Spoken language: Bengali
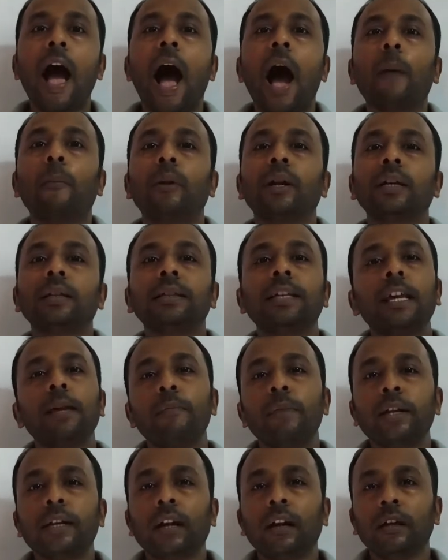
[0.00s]
আমরা সেই
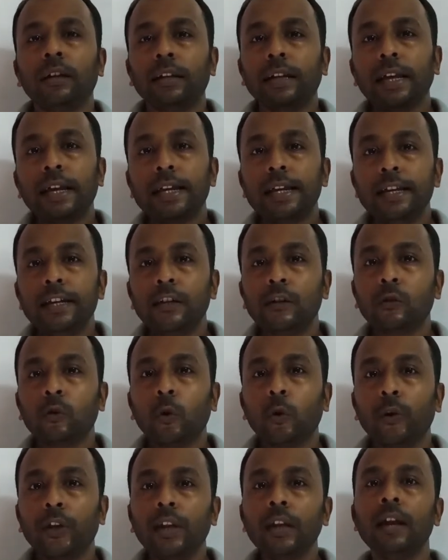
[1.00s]
মেটালটাকে হিট
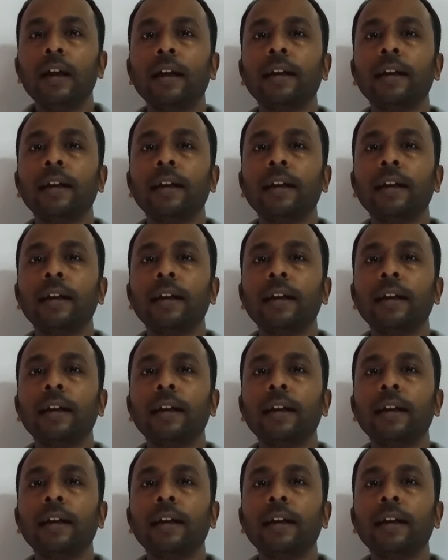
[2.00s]
করি